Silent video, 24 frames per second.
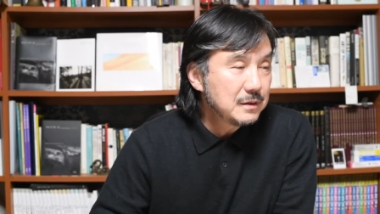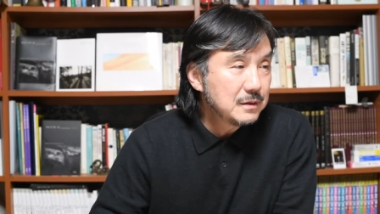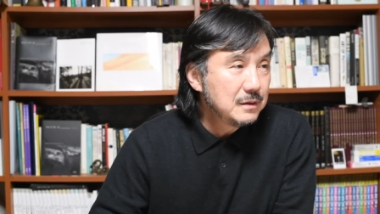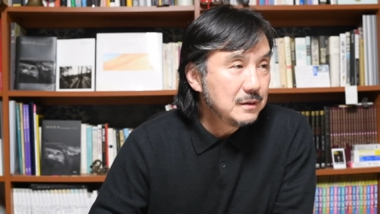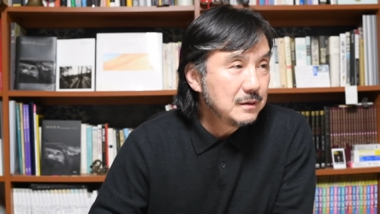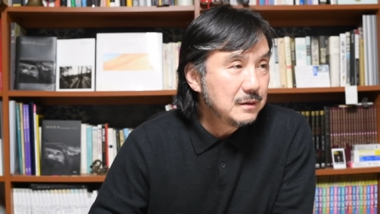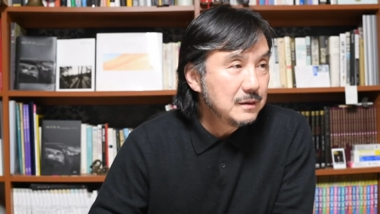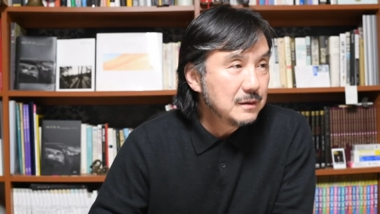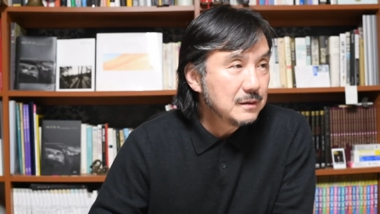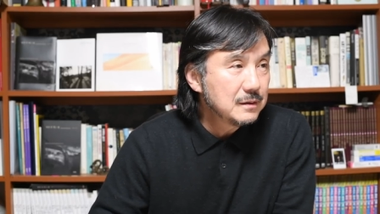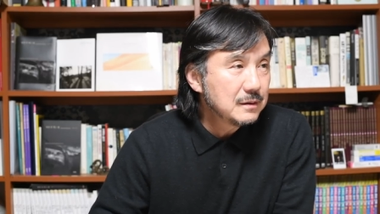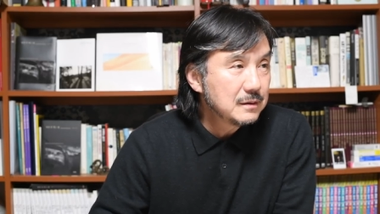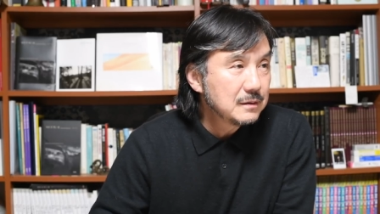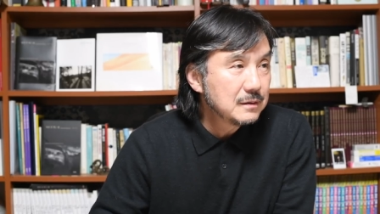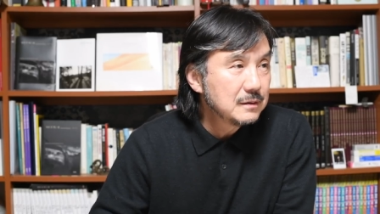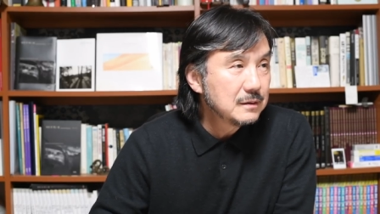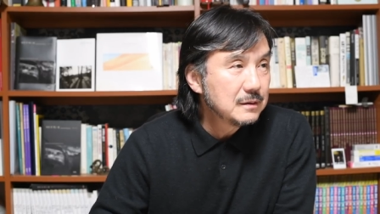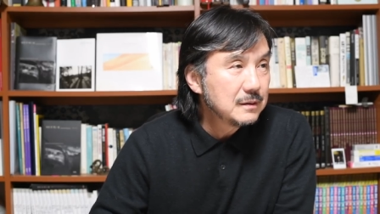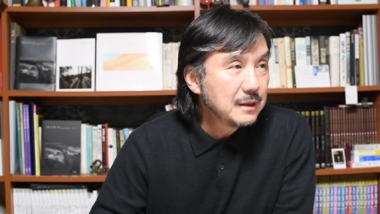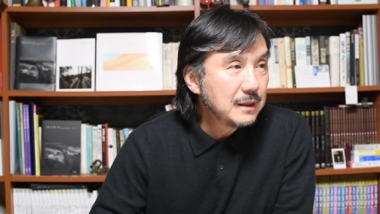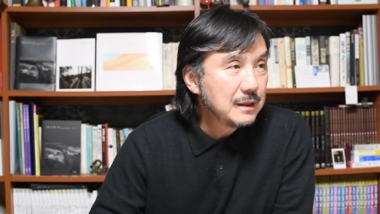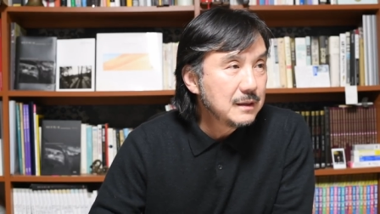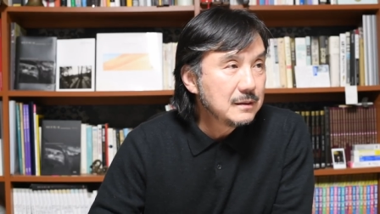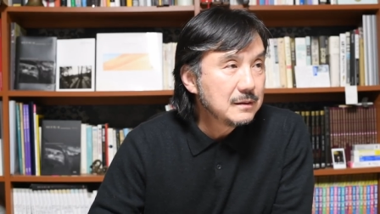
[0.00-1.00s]
즐겨
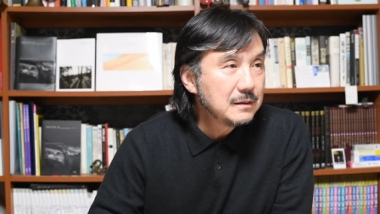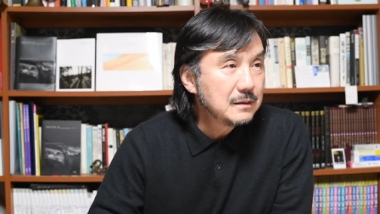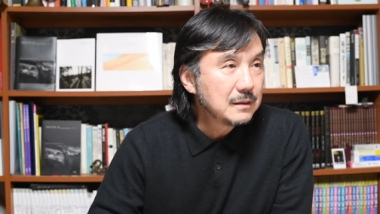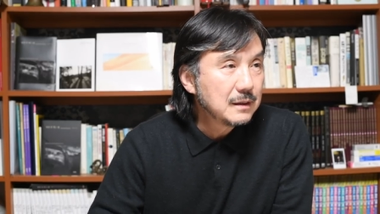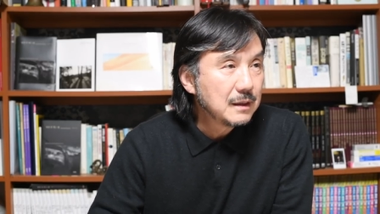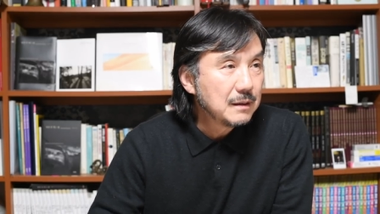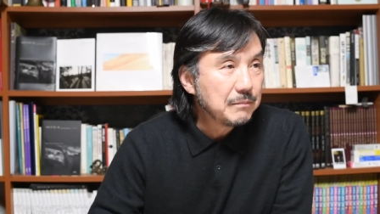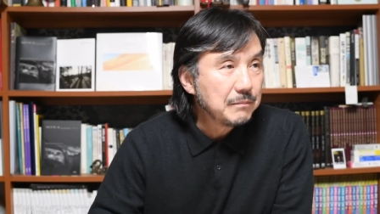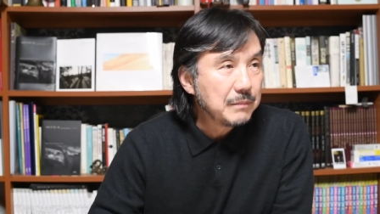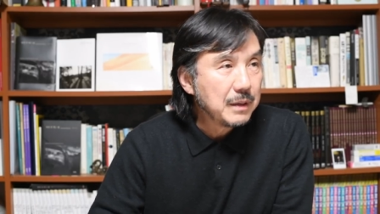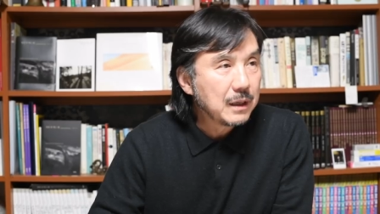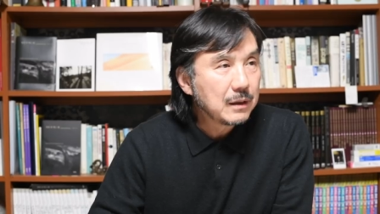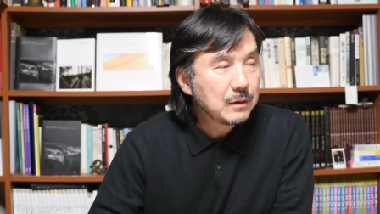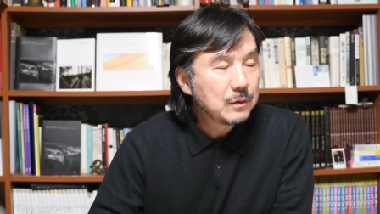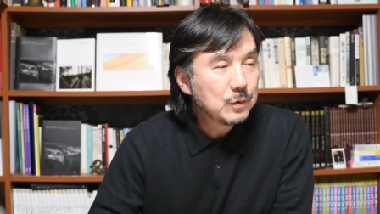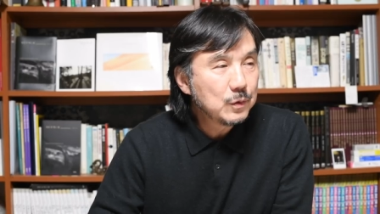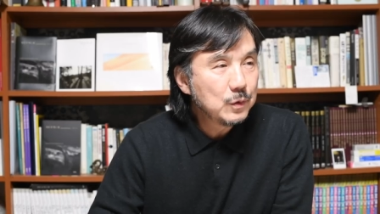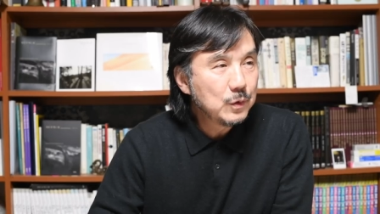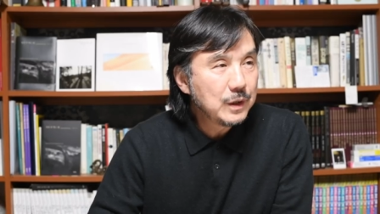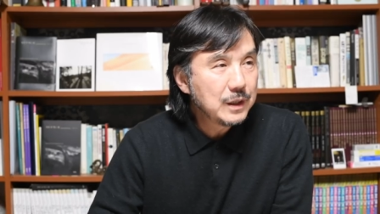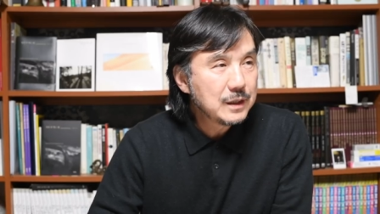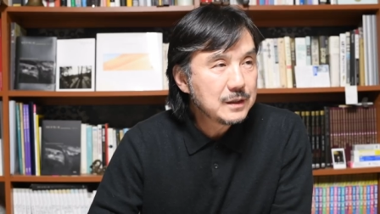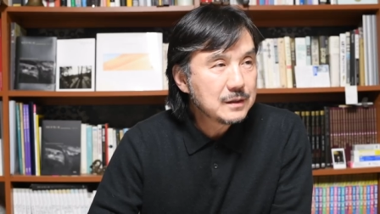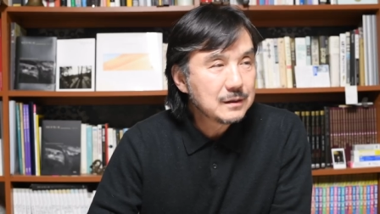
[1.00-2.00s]
쓰는 렌즈가
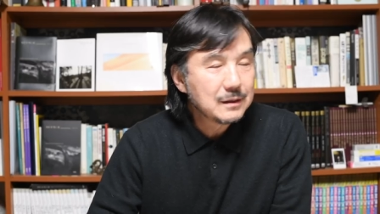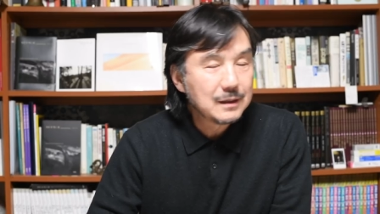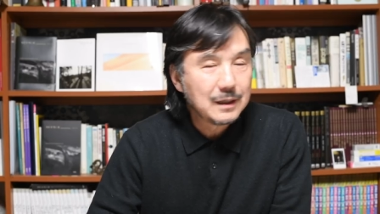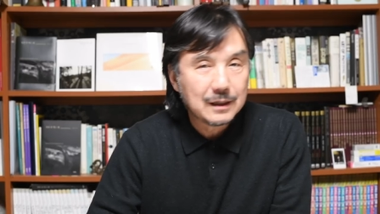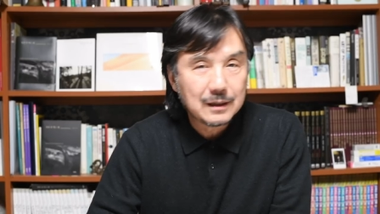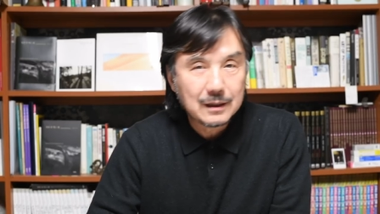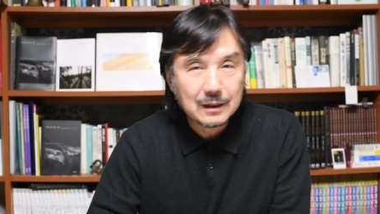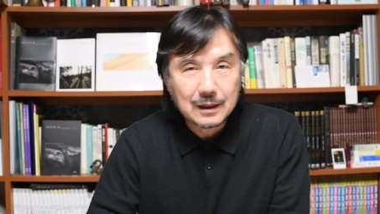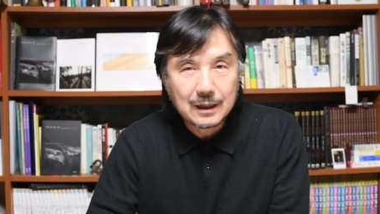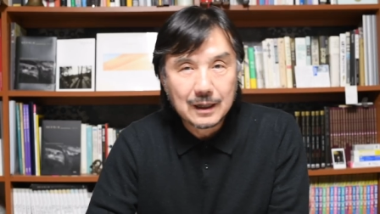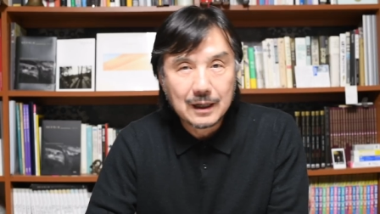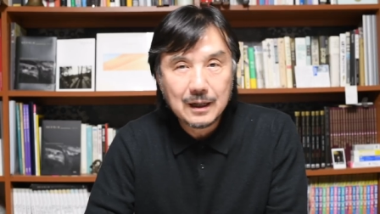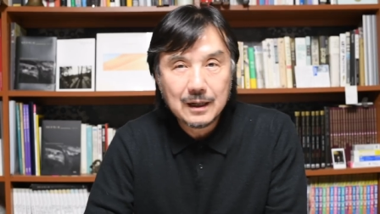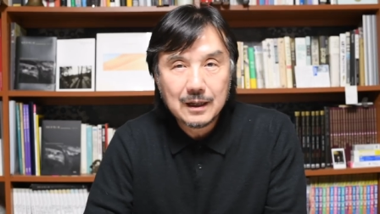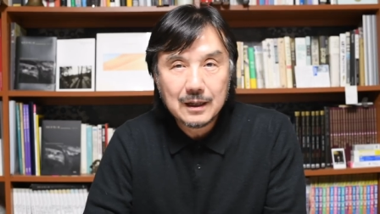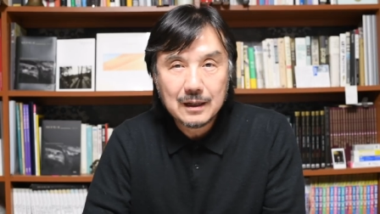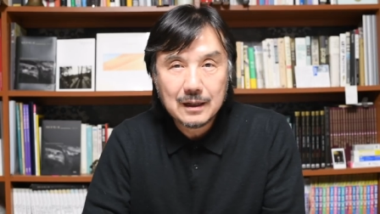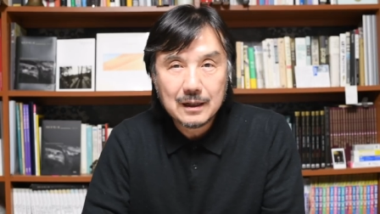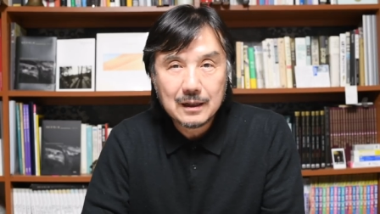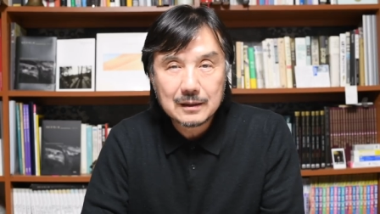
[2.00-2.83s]
매크로 렌즈가 아닌가